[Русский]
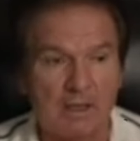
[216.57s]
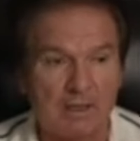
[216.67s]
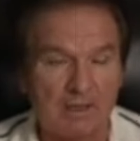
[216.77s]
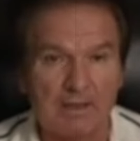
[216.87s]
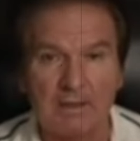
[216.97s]

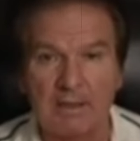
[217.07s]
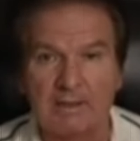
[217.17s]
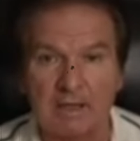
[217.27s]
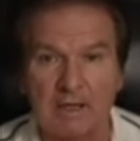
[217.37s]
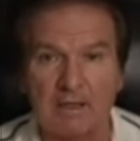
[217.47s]
или
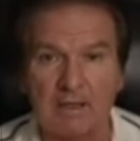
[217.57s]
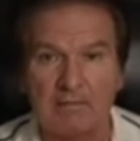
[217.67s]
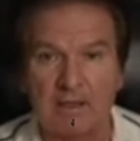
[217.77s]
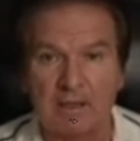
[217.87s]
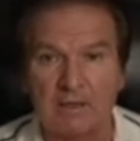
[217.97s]

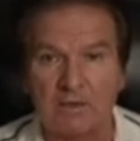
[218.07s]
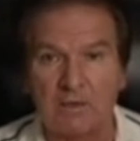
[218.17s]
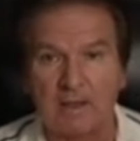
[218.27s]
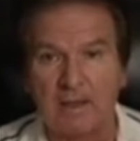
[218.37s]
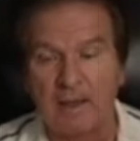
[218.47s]
иностранные
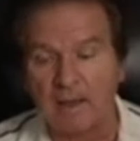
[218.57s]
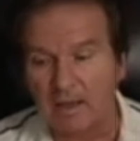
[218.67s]
волонтеры,